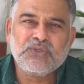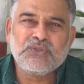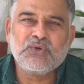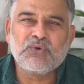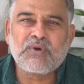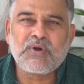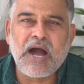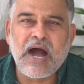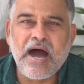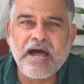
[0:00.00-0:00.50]
जो
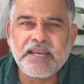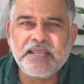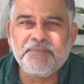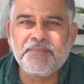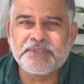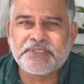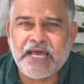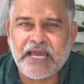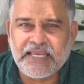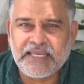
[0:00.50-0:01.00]
कहानी
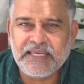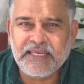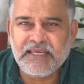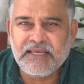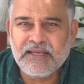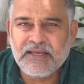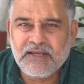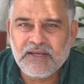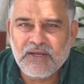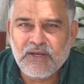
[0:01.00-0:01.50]
बताई
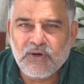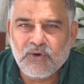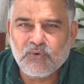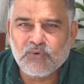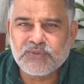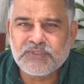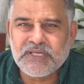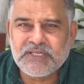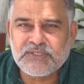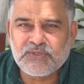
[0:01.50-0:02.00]

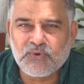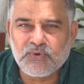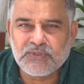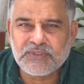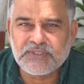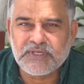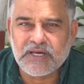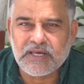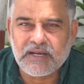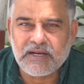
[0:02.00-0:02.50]
उसे
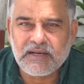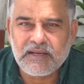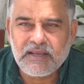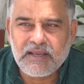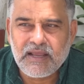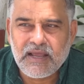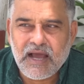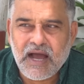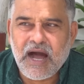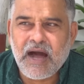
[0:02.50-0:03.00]
सोचकर
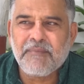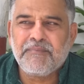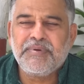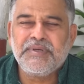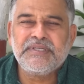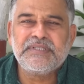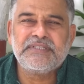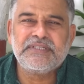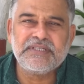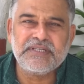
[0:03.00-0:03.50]
आप
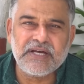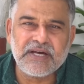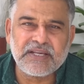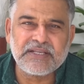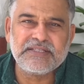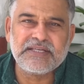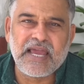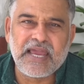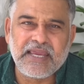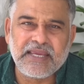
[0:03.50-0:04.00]
भी सिहर
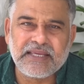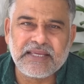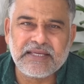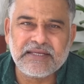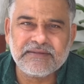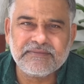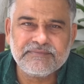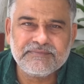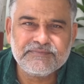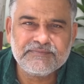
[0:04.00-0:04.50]
जाएंगे
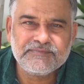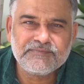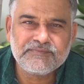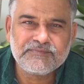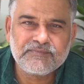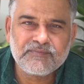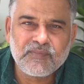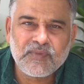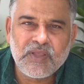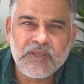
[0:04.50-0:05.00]

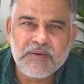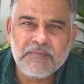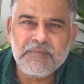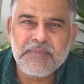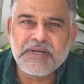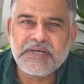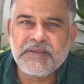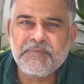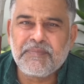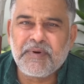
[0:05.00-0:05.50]

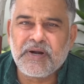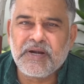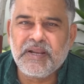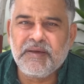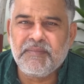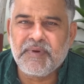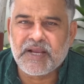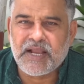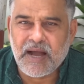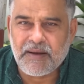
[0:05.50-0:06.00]
बेटी पढ़ने
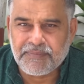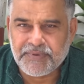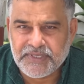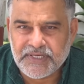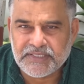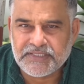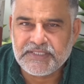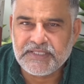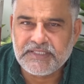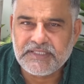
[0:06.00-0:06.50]
में काफ़ी
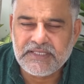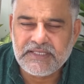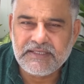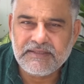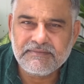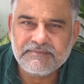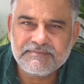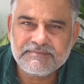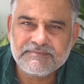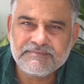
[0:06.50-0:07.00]
अच्छी थी
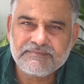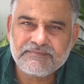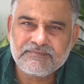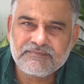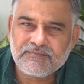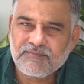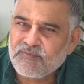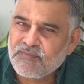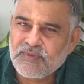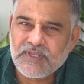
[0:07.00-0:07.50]

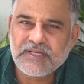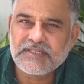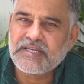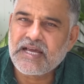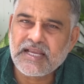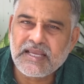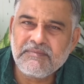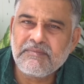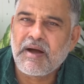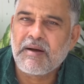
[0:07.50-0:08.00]
जैसा
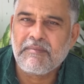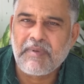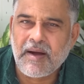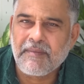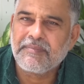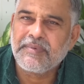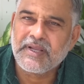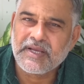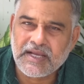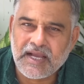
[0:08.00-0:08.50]
कि माँ
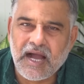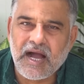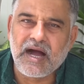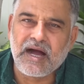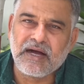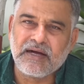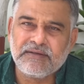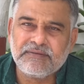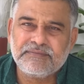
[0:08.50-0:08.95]
बाप ने कहा